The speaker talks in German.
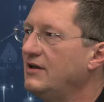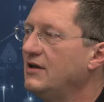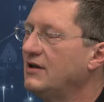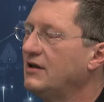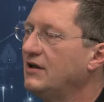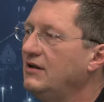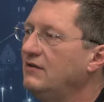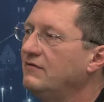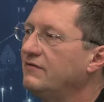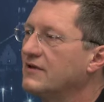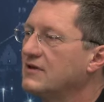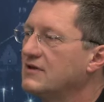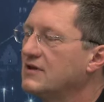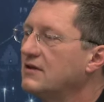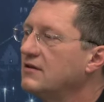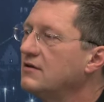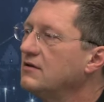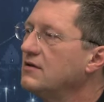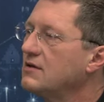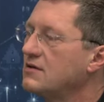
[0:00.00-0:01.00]
Energien
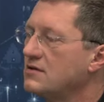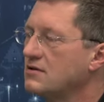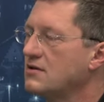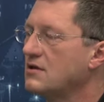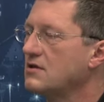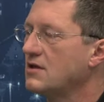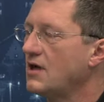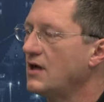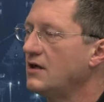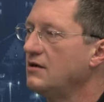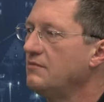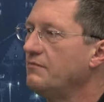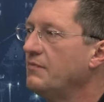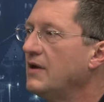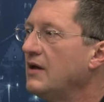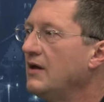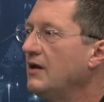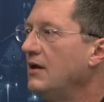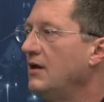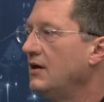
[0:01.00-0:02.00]
verzichten. Das ist das eine.
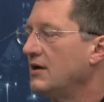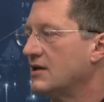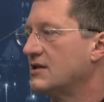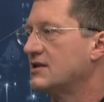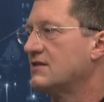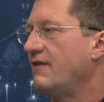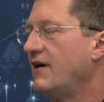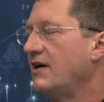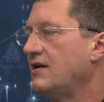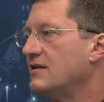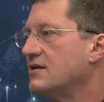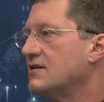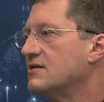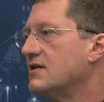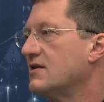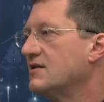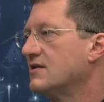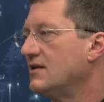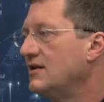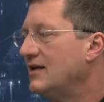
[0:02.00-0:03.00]
Das zweite ist,
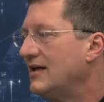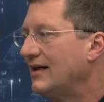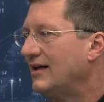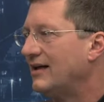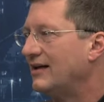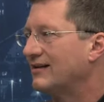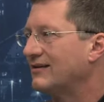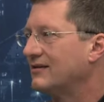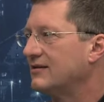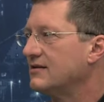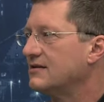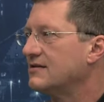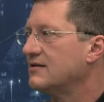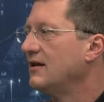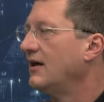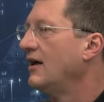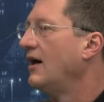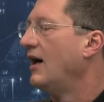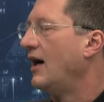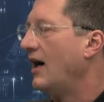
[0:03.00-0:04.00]
dass in der Arktis
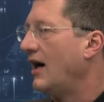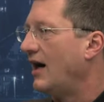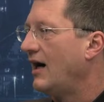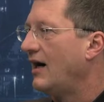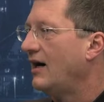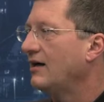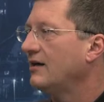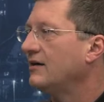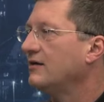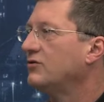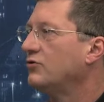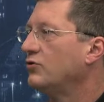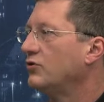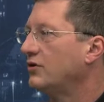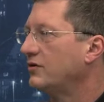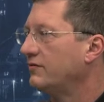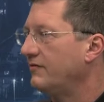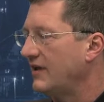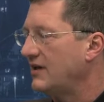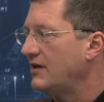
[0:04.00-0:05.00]
A
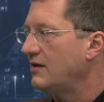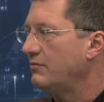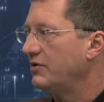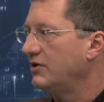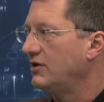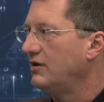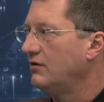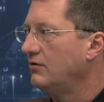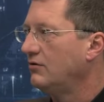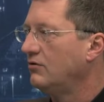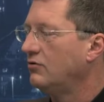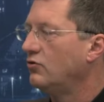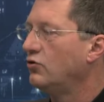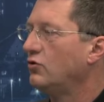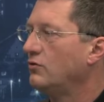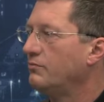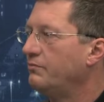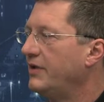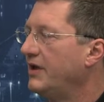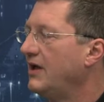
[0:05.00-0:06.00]
durch Wetterbedingungen
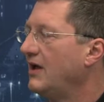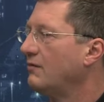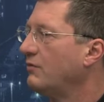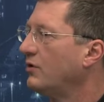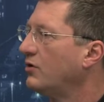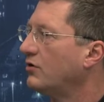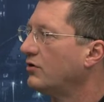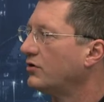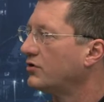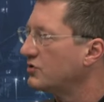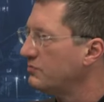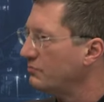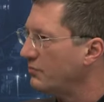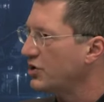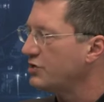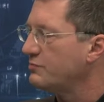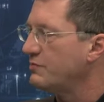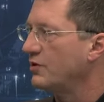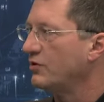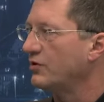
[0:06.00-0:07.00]
und B aber auch zum
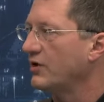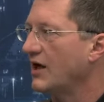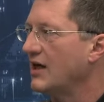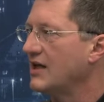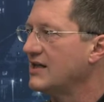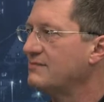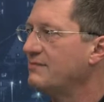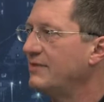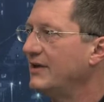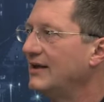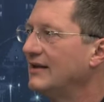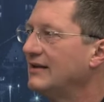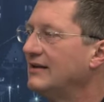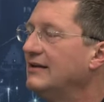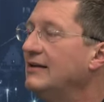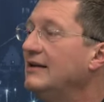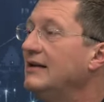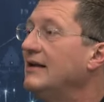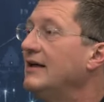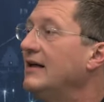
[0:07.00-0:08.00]
Beispiel durch
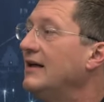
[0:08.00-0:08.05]
Eisberge